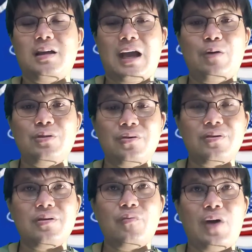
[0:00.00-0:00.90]
เขาต้อ
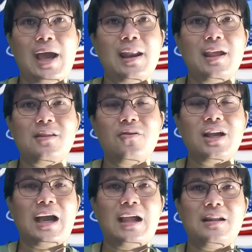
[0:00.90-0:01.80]
ง
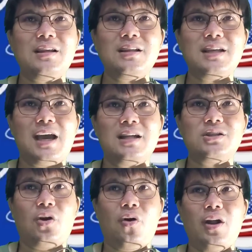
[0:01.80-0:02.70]
การที่จะ
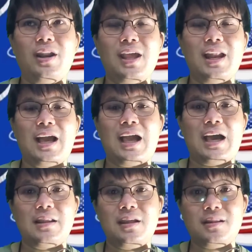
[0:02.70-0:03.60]
ช้อนในรา
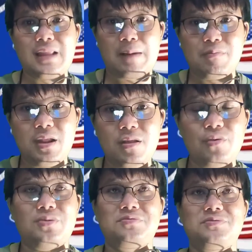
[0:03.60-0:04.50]
คาที่ต่ำที่
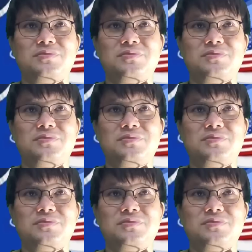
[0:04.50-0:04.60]
สุด